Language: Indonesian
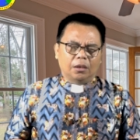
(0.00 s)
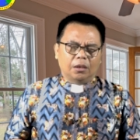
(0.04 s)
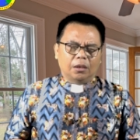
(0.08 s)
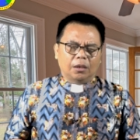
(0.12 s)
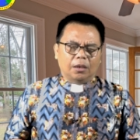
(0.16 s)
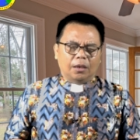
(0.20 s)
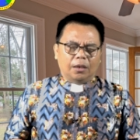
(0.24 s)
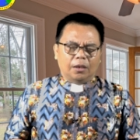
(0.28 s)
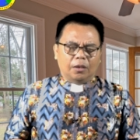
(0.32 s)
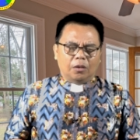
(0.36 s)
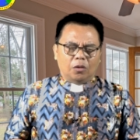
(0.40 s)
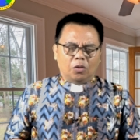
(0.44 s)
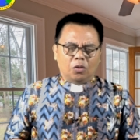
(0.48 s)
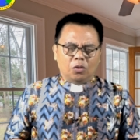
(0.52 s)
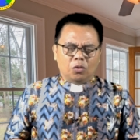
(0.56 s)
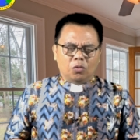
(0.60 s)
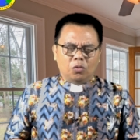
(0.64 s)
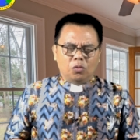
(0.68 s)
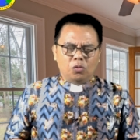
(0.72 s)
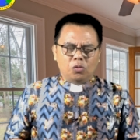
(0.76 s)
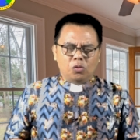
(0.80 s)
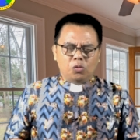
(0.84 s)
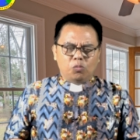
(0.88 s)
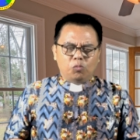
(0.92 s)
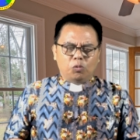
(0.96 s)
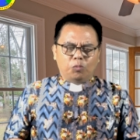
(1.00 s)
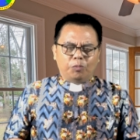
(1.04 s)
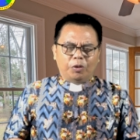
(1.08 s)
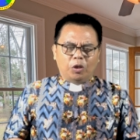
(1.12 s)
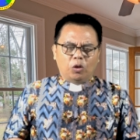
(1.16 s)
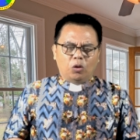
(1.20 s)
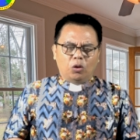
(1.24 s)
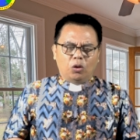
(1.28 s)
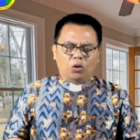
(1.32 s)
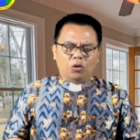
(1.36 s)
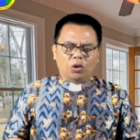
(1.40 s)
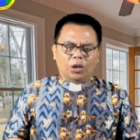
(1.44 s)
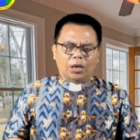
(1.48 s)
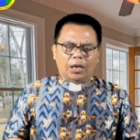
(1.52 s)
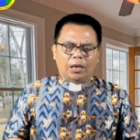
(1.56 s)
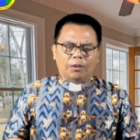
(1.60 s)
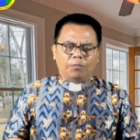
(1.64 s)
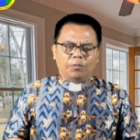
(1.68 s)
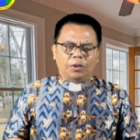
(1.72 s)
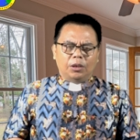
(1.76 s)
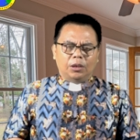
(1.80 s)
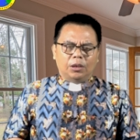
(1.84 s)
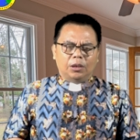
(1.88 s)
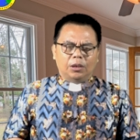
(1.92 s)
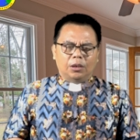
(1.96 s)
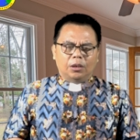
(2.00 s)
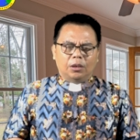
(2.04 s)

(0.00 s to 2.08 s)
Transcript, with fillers: Karena roh kudus-Mu menolong kami.